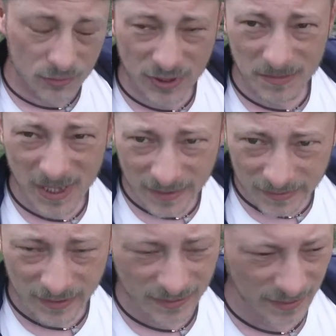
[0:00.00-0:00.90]
ludzie mniej
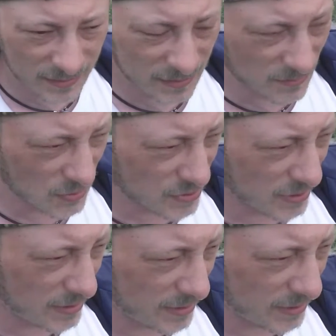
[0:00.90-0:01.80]
inteligentni,
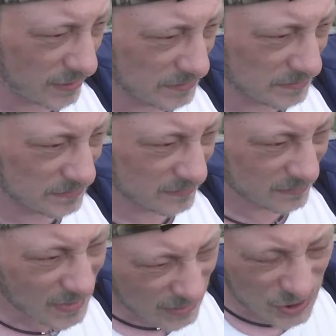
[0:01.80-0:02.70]
może
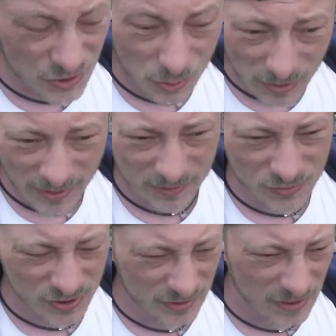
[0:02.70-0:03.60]
jakieś żule,
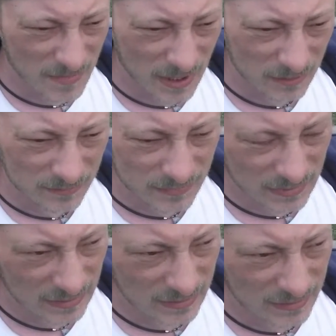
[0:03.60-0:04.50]
którzy nie mają
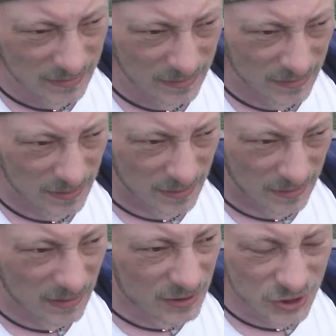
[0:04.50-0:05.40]
e,
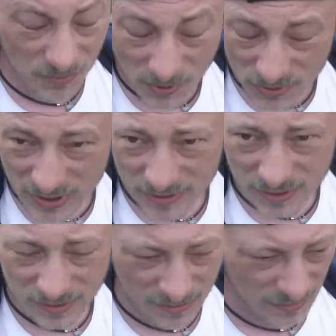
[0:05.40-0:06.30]
gdzie się
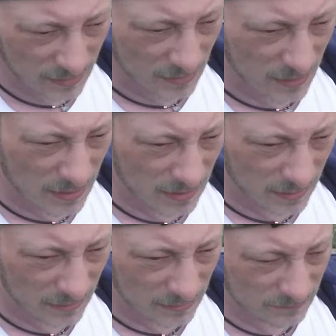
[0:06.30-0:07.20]
podziać.
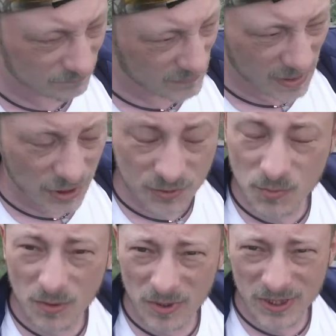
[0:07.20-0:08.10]
Jakież
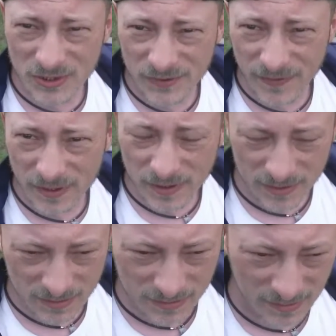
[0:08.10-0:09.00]
było moje zdziwienie.